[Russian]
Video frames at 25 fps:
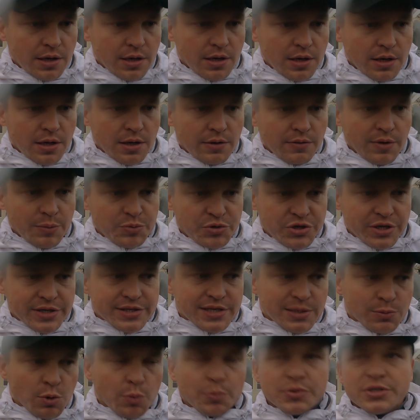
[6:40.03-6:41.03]
А, вообще
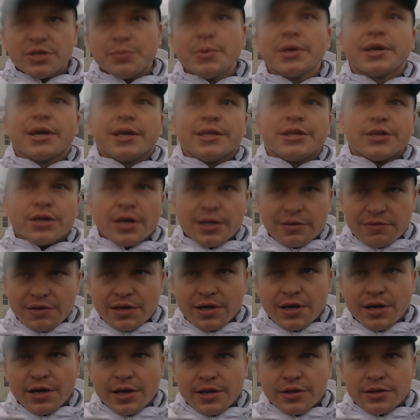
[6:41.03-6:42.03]
само по себе конечно,
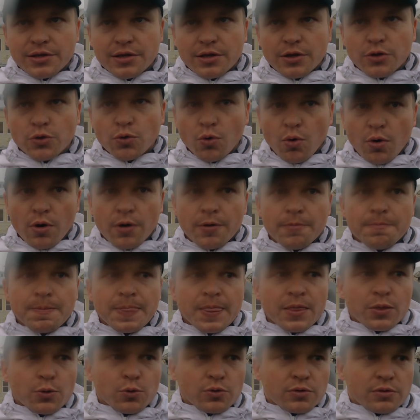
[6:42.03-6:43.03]
отвлекает, но
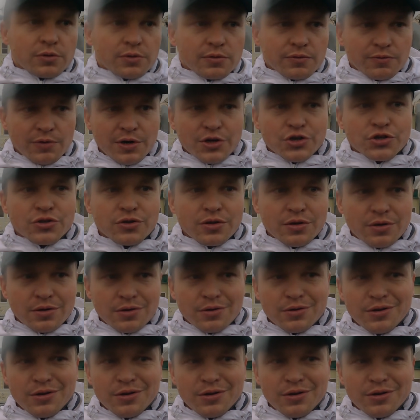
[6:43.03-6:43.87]
тут важно,